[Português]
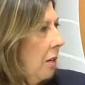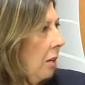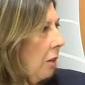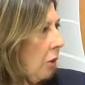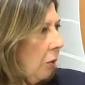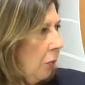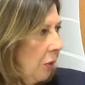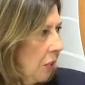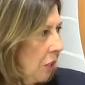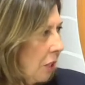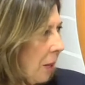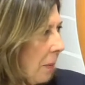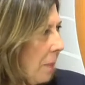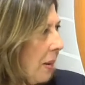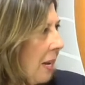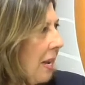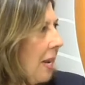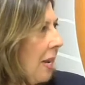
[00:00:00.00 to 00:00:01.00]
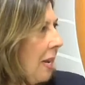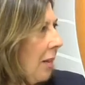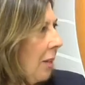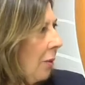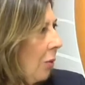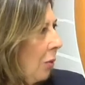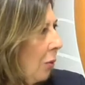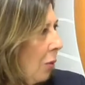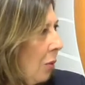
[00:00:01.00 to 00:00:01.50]
de
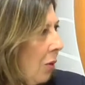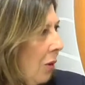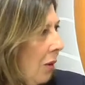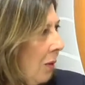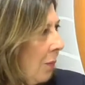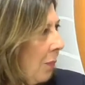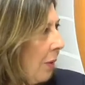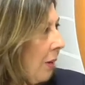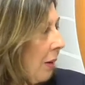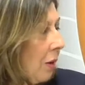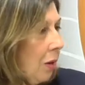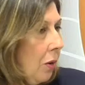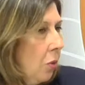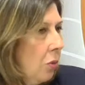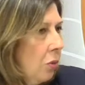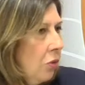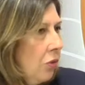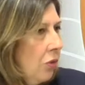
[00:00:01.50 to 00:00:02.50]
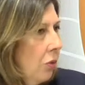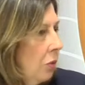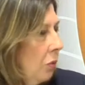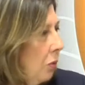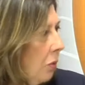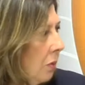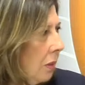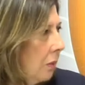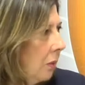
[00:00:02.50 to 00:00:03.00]
fechamento e, e
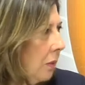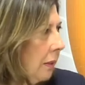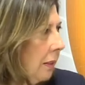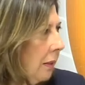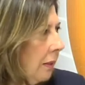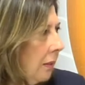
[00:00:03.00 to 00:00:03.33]
continuam, né?